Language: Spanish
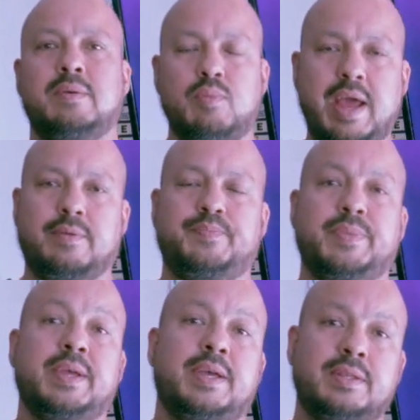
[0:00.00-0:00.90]
Bueno,
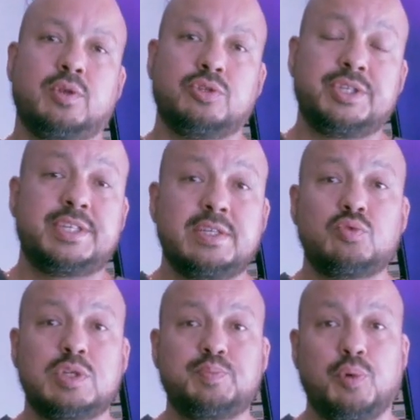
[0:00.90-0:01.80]
entonces
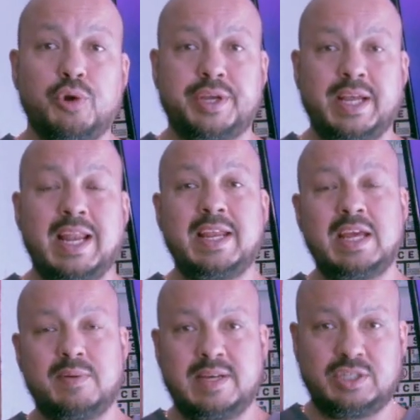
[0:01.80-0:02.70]
esto es porque la
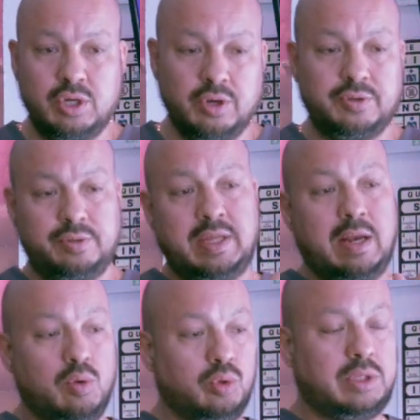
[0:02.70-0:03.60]
inervación
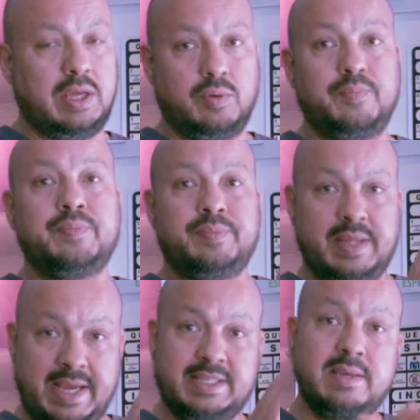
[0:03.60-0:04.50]
del útero,
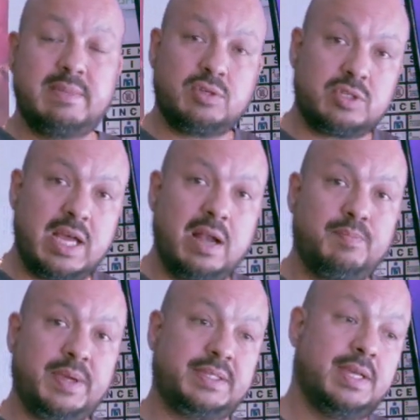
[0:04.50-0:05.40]
de ese
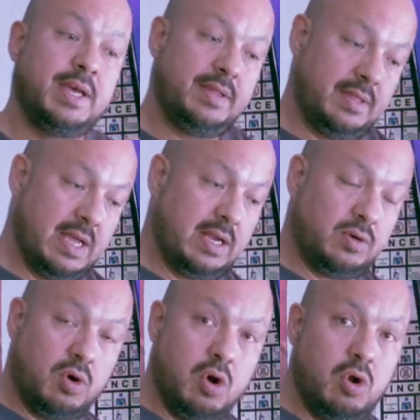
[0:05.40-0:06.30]
mesosalpinx, del
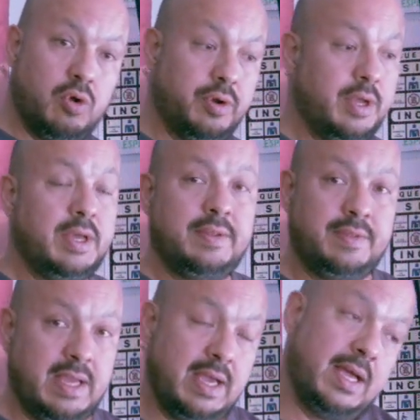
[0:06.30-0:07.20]
colon,
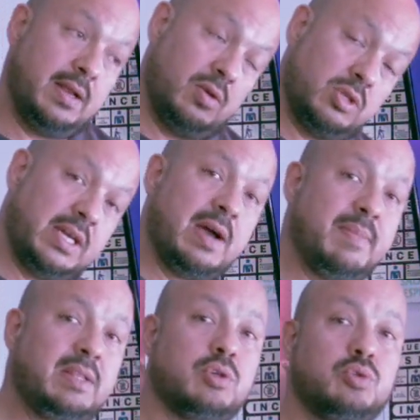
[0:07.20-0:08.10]
de los
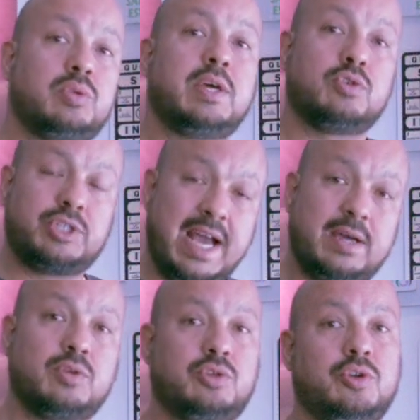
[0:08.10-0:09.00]
ligamentos
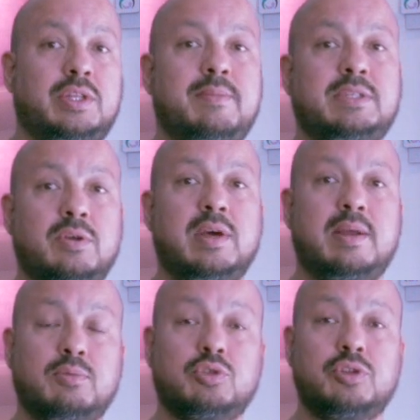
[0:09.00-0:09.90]
uterosacros, que ahorita
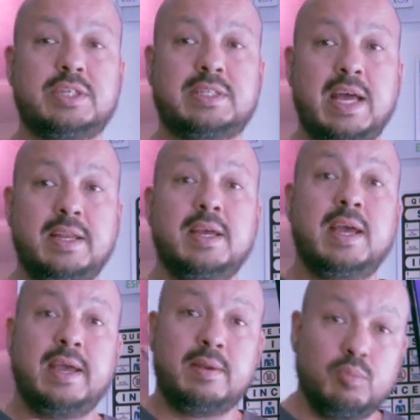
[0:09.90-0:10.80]
mencionaremos dónde están,
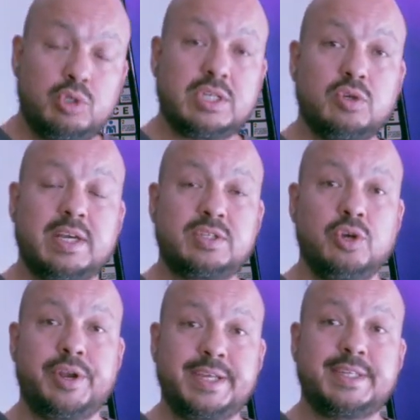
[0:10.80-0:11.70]
en muchas
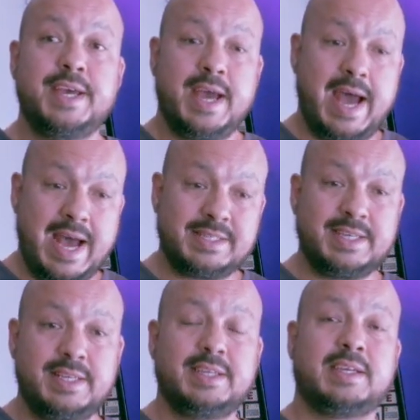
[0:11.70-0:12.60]
ocasiones
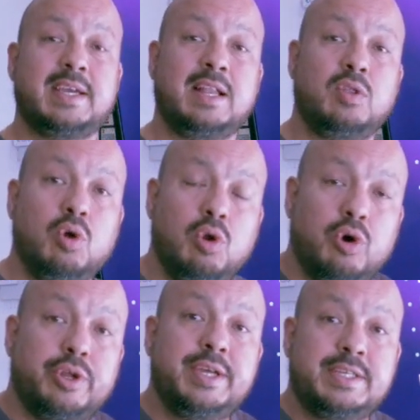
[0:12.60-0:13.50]
hacen que el
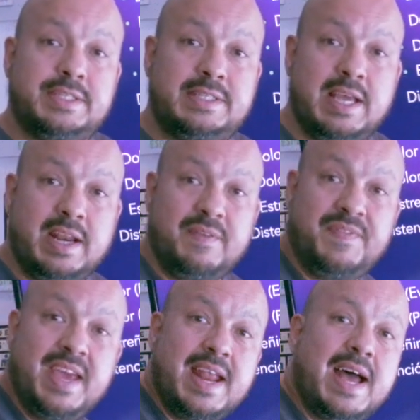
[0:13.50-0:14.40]
dolor se
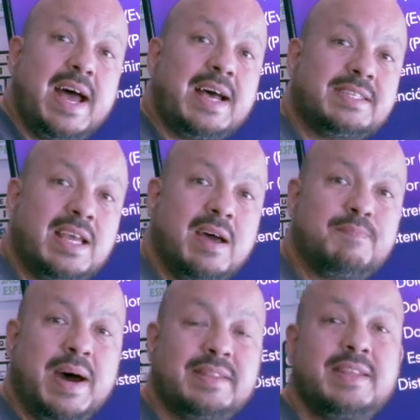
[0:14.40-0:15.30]
refiera hacia la
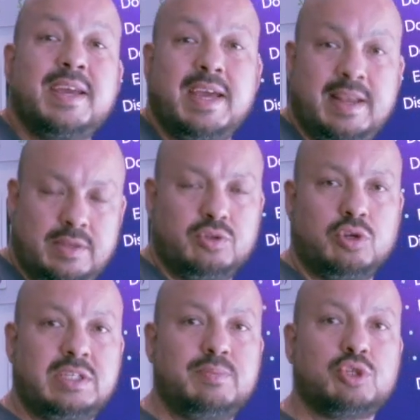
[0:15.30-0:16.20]
parte, eh,
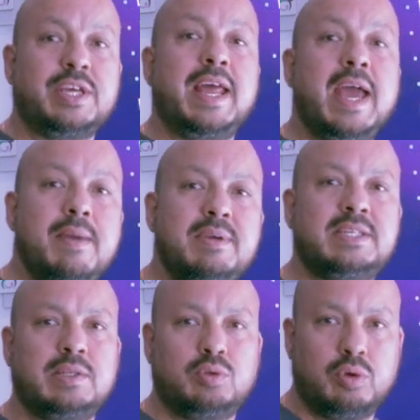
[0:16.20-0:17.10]
nosotros decimos el
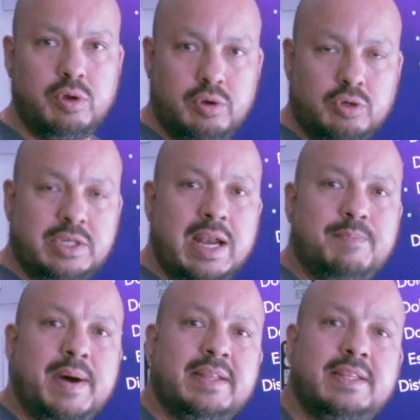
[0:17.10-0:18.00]
hemicinturón, o sea,
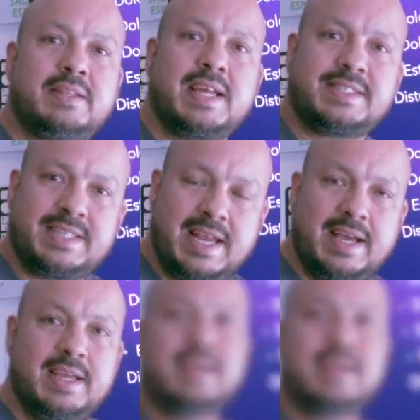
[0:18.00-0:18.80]
la parte trasera